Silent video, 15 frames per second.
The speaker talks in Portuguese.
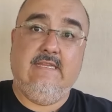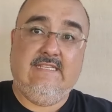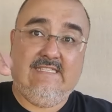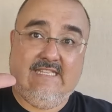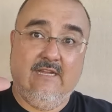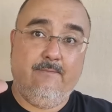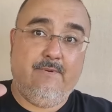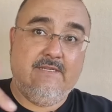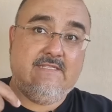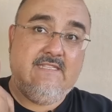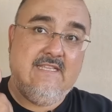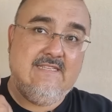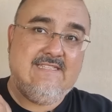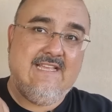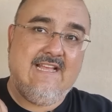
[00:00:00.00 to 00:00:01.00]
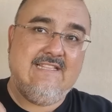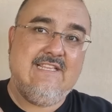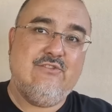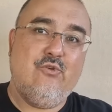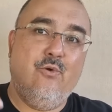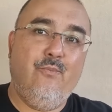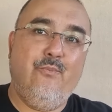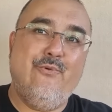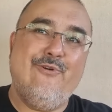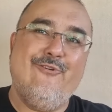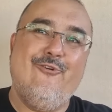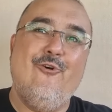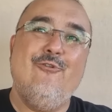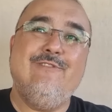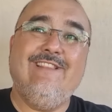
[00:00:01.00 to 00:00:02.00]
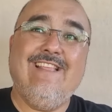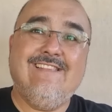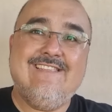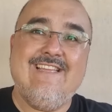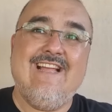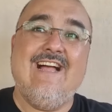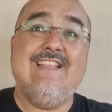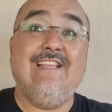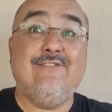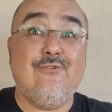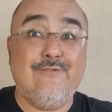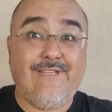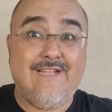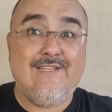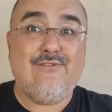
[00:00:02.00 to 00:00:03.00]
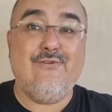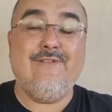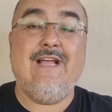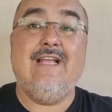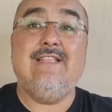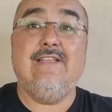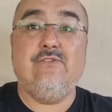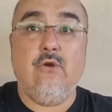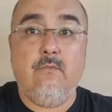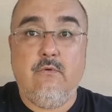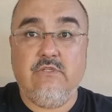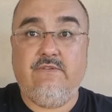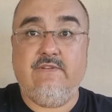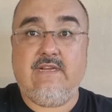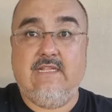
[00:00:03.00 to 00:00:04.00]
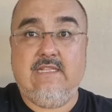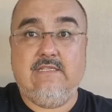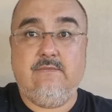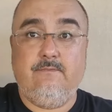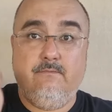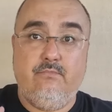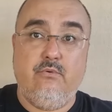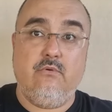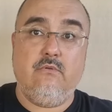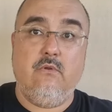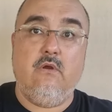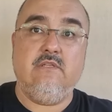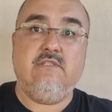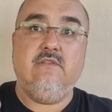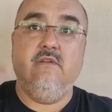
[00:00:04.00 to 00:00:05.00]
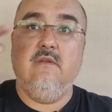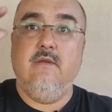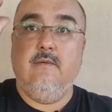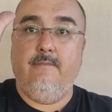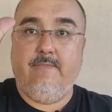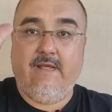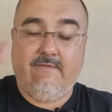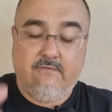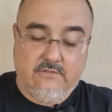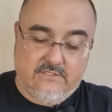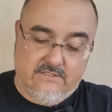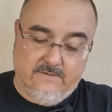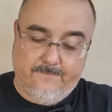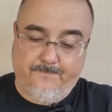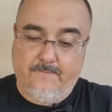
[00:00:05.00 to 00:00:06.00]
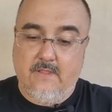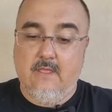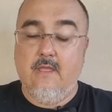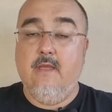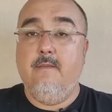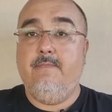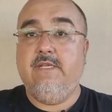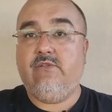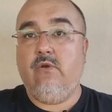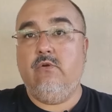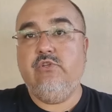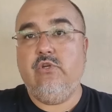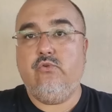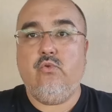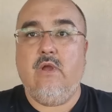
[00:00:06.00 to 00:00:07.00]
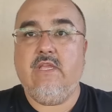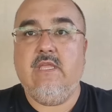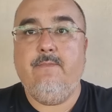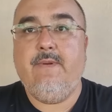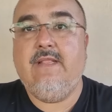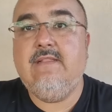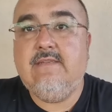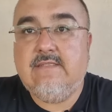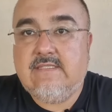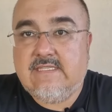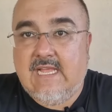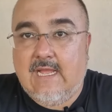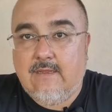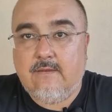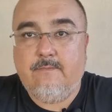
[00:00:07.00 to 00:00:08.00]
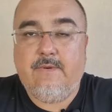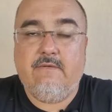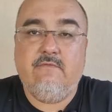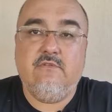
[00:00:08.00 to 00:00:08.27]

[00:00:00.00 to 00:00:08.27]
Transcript: estampas desenhadas ou, por, ou desenhadas ou selecionadas ou modificadas por nós para você. Pessoal, hoje eu estou aqui para lançar para